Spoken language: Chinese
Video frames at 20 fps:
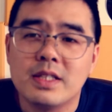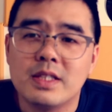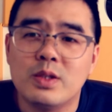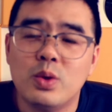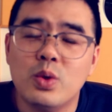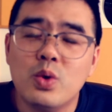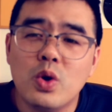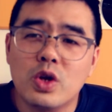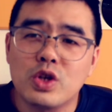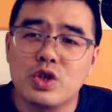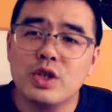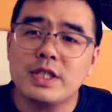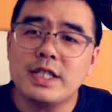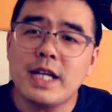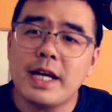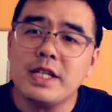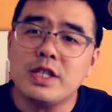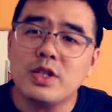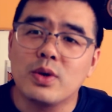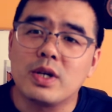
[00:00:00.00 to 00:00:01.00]
如果说
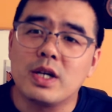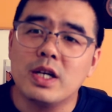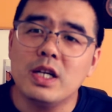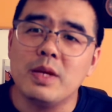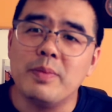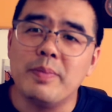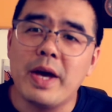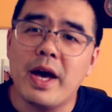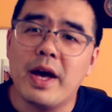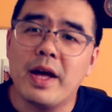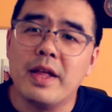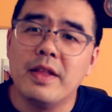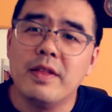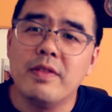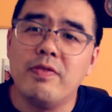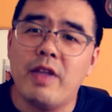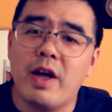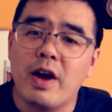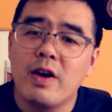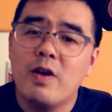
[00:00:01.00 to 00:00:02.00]
在一首歌里面
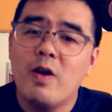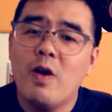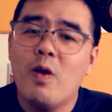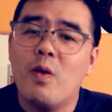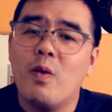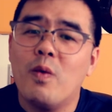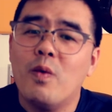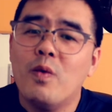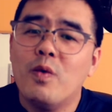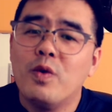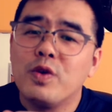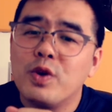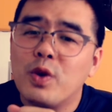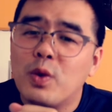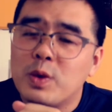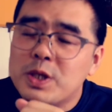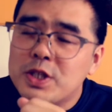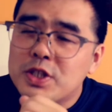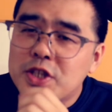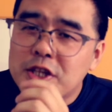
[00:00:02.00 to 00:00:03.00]
能够
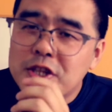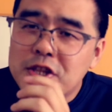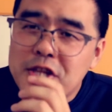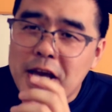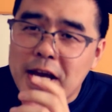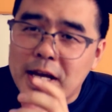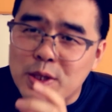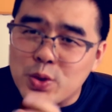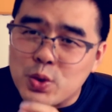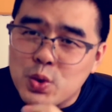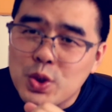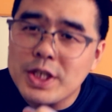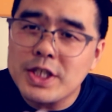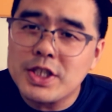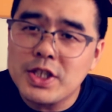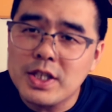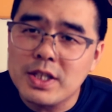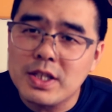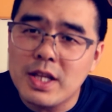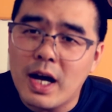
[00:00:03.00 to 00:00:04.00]
有一些点缀
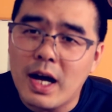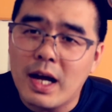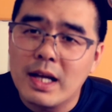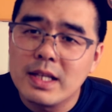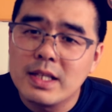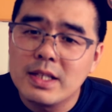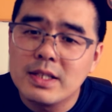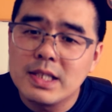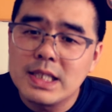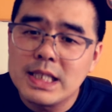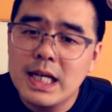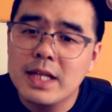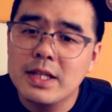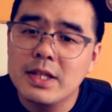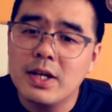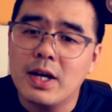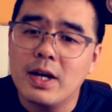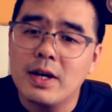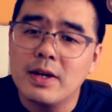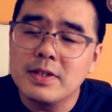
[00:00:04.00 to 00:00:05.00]
性的这样
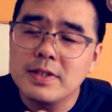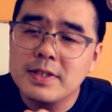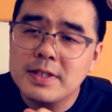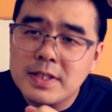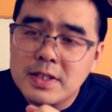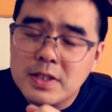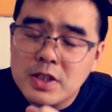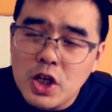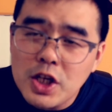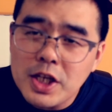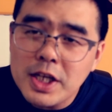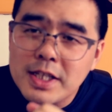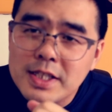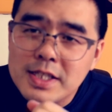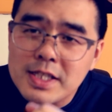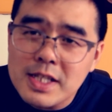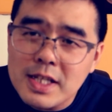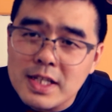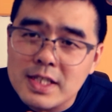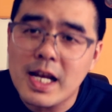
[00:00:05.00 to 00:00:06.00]
的声音
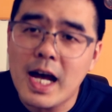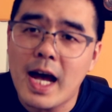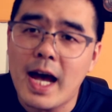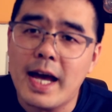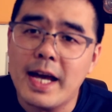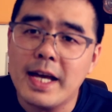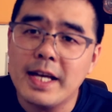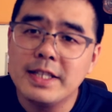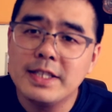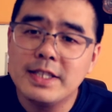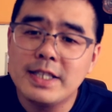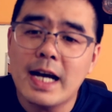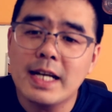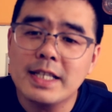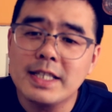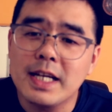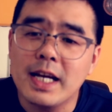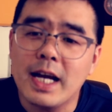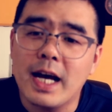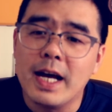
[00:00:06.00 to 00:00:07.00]
色彩加
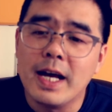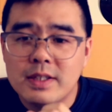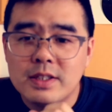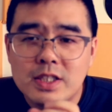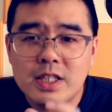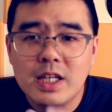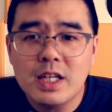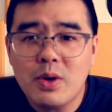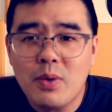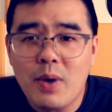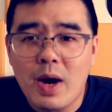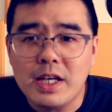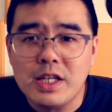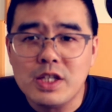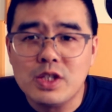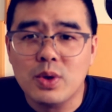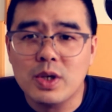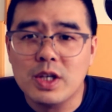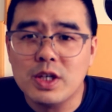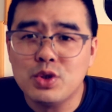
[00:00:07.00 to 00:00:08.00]
进来，这样的话，一
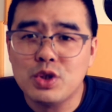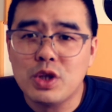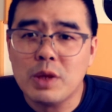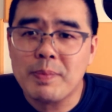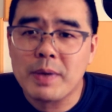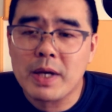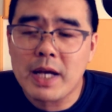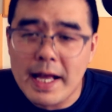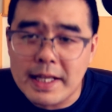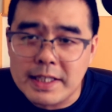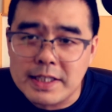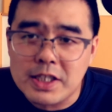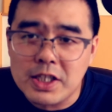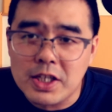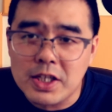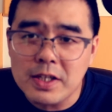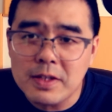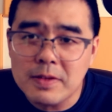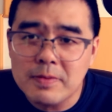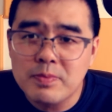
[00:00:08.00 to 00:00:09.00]
首歌曲的感
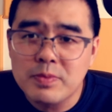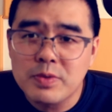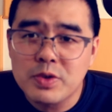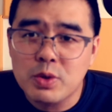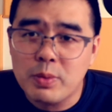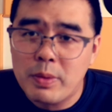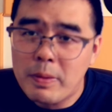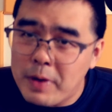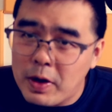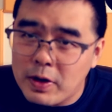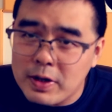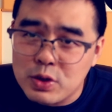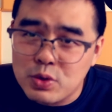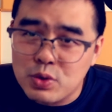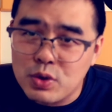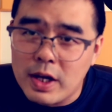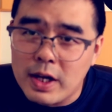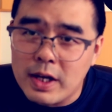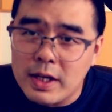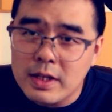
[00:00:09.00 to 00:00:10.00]
情就被表现
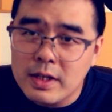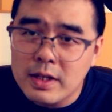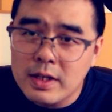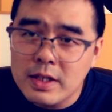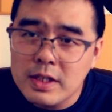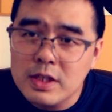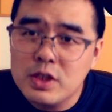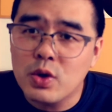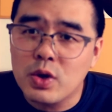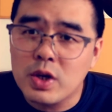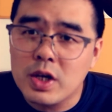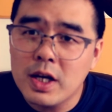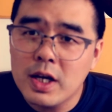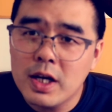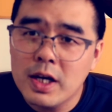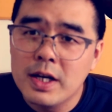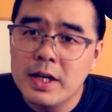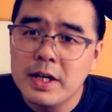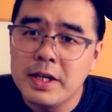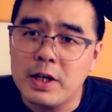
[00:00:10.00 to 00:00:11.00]
出来，一首
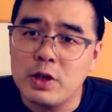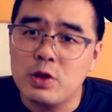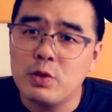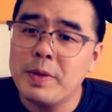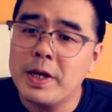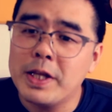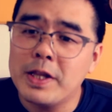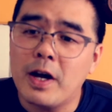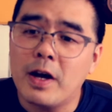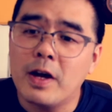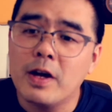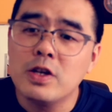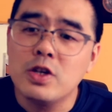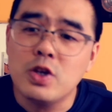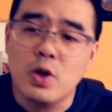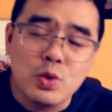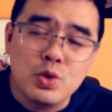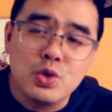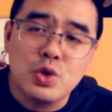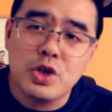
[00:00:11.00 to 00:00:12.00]
歌也就变得
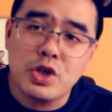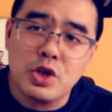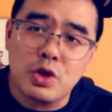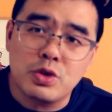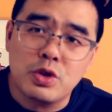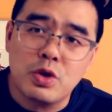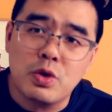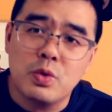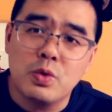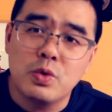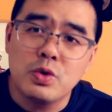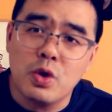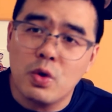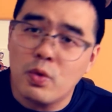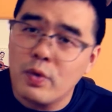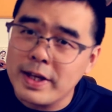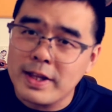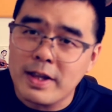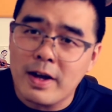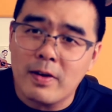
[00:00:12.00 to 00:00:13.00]
有血有肉有
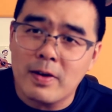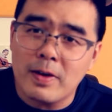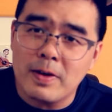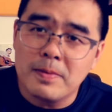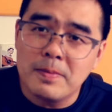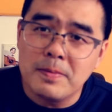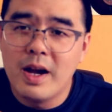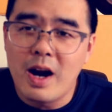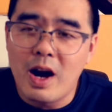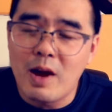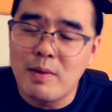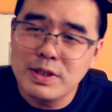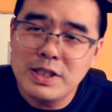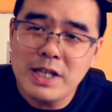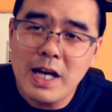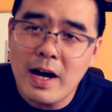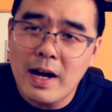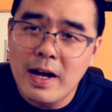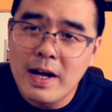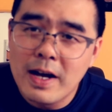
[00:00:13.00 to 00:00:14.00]
味道了，而不
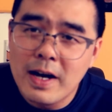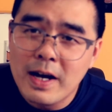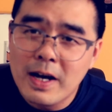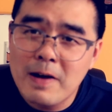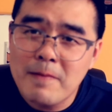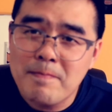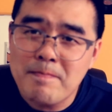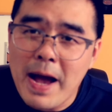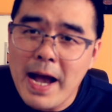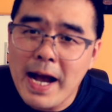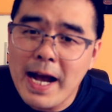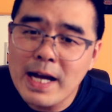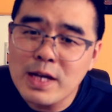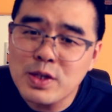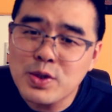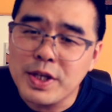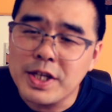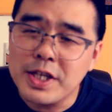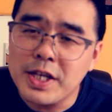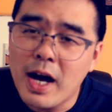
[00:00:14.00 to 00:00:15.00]
像喝白开
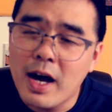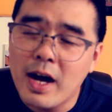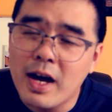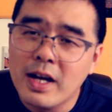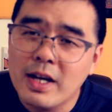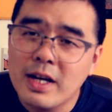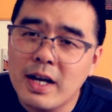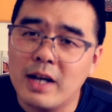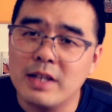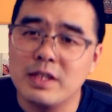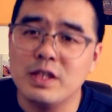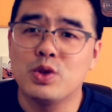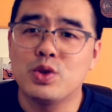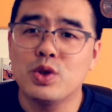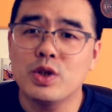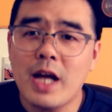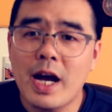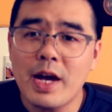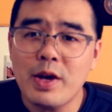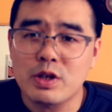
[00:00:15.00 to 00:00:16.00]
水一样啊。你
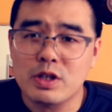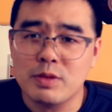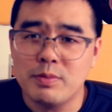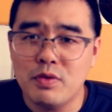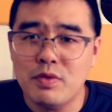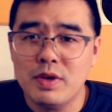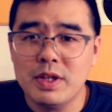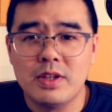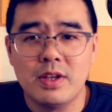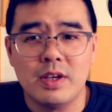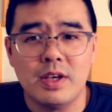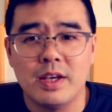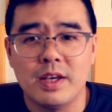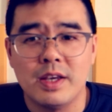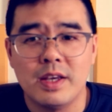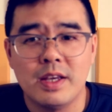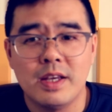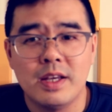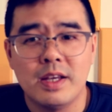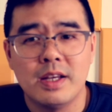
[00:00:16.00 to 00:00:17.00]
说它有什么问题？
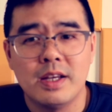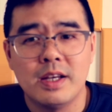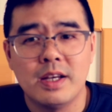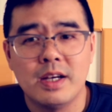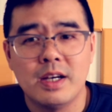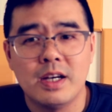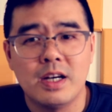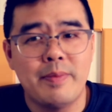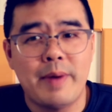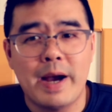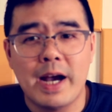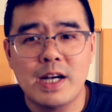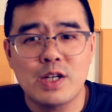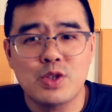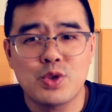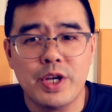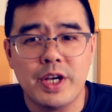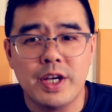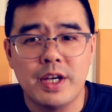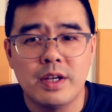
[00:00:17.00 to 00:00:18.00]
喝白开
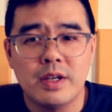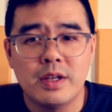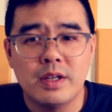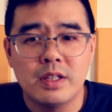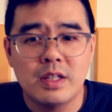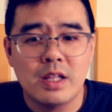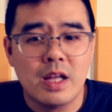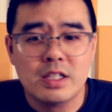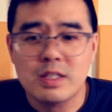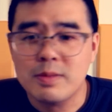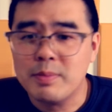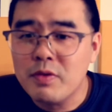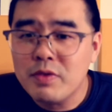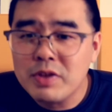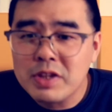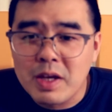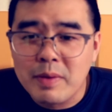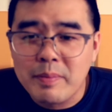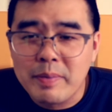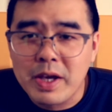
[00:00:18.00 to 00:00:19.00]
水，它什么
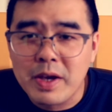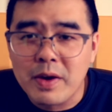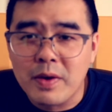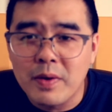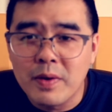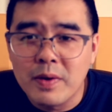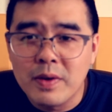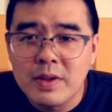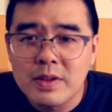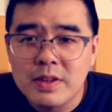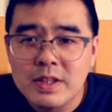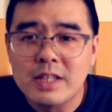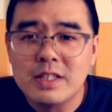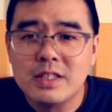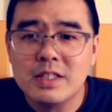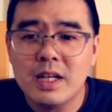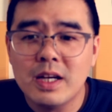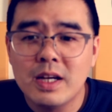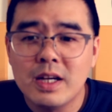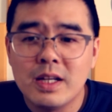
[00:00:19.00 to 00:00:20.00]
问题也没有，但
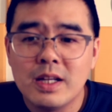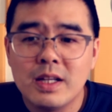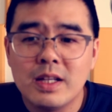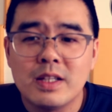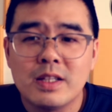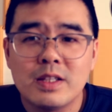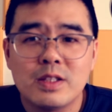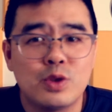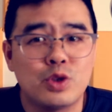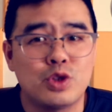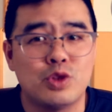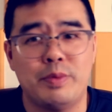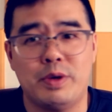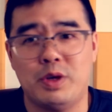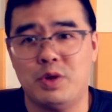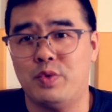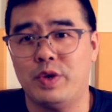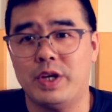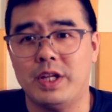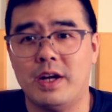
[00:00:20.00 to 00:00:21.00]
是呢，就是没
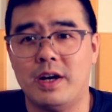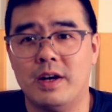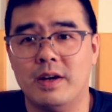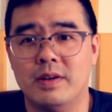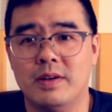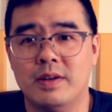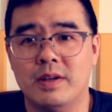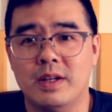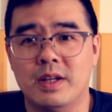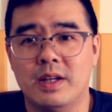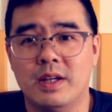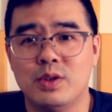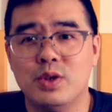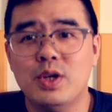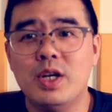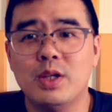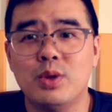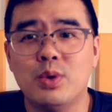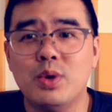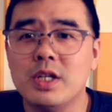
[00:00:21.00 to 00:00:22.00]
有味道。
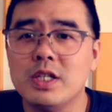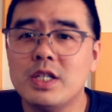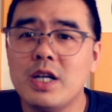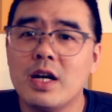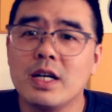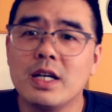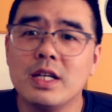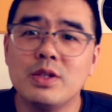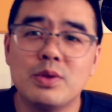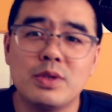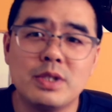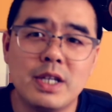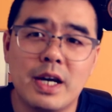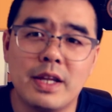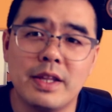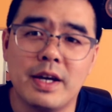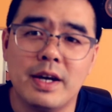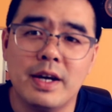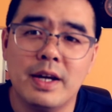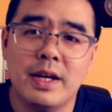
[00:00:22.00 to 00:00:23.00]
就很多人唱歌就是这
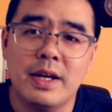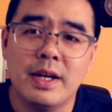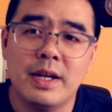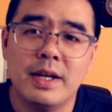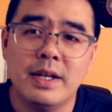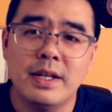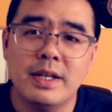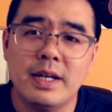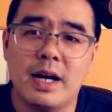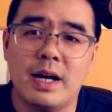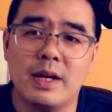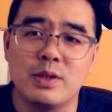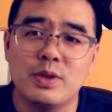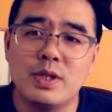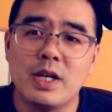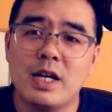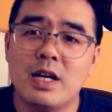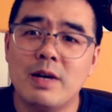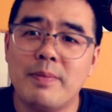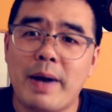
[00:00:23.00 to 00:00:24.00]
样的，啊，就
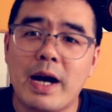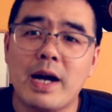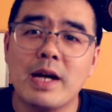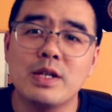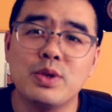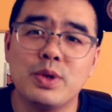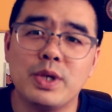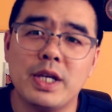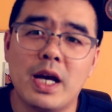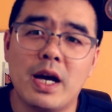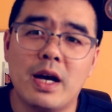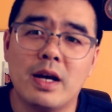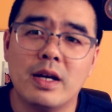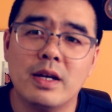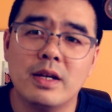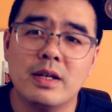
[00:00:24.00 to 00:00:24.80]
像喝白开水一样，